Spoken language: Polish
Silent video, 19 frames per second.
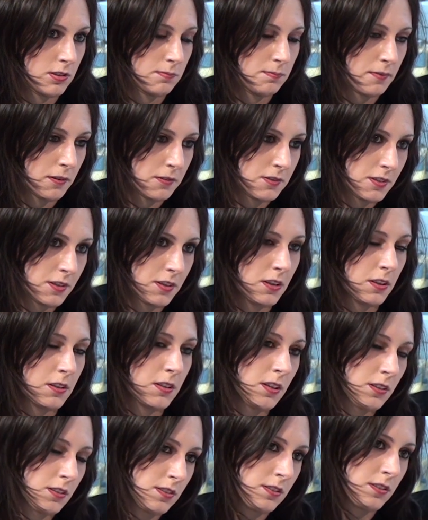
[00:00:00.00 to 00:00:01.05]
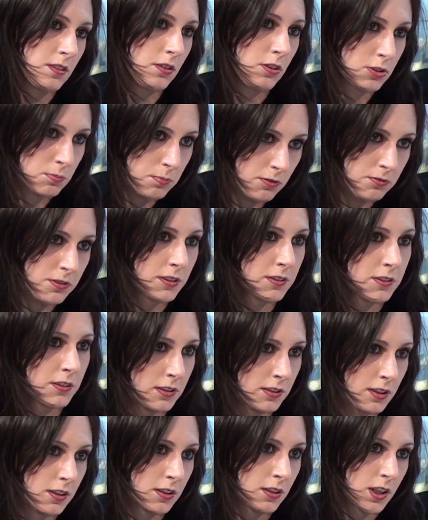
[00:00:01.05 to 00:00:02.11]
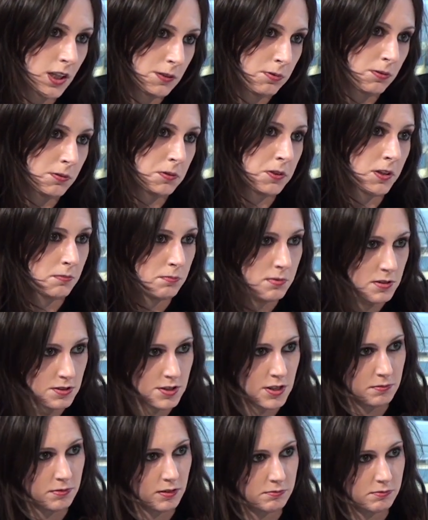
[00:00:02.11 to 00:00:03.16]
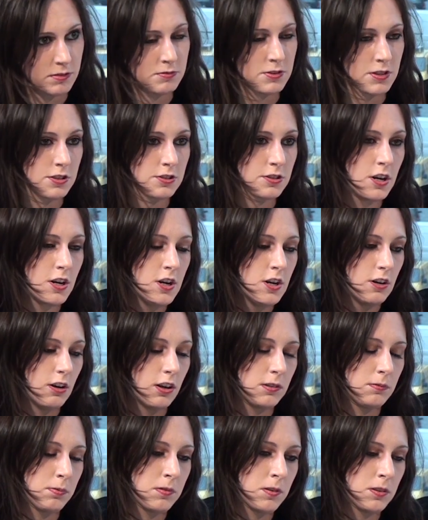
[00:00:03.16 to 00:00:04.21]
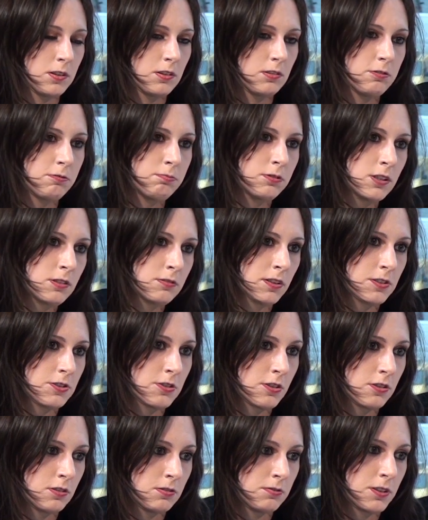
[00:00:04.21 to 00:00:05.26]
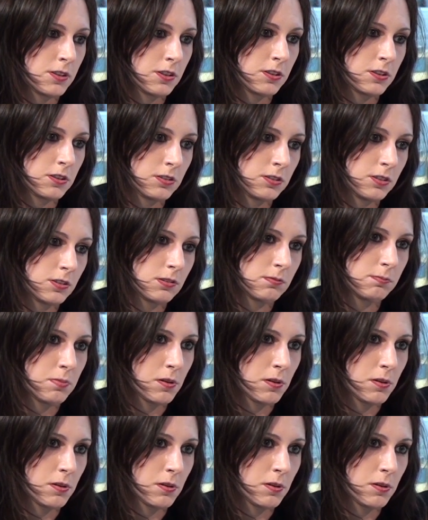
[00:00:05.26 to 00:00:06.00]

Polski nie jest odpowiednia, taka jaka powinna być, żeby wywrzeć odpowiedni wpływ, aczkolwiek no,